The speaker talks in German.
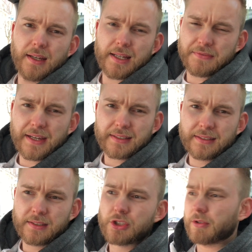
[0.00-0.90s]
Also wir
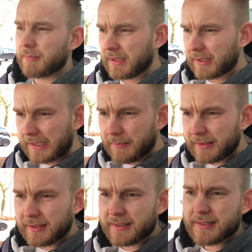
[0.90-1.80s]
hatten schon mehrere
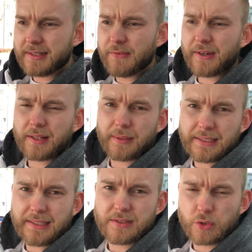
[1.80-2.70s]
Limiteds, die waren aber
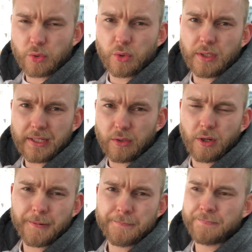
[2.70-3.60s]
nicht so
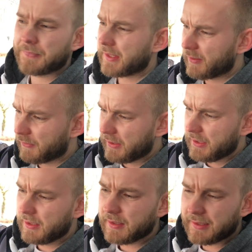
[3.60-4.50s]
enorm,
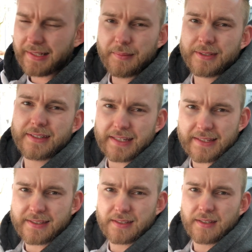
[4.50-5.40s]
wie der Limited
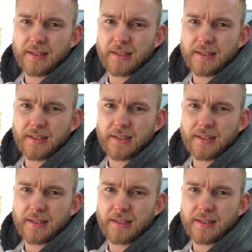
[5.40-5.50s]
S.